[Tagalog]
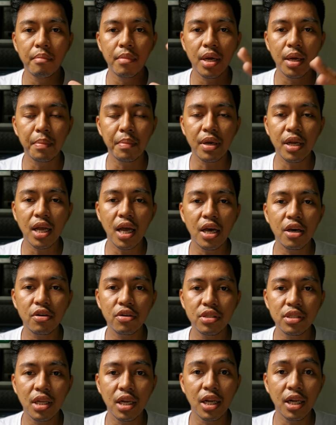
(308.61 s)

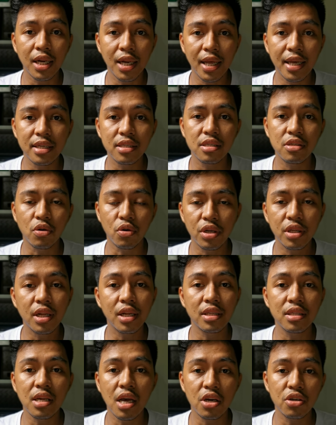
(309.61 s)
magkakaroon siya ng less or
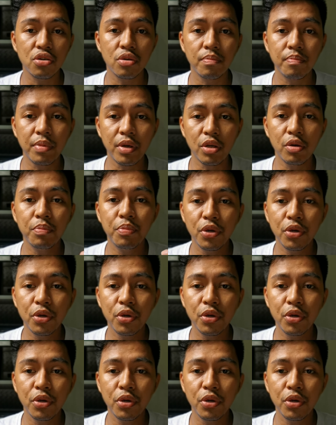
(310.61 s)
transaction fee.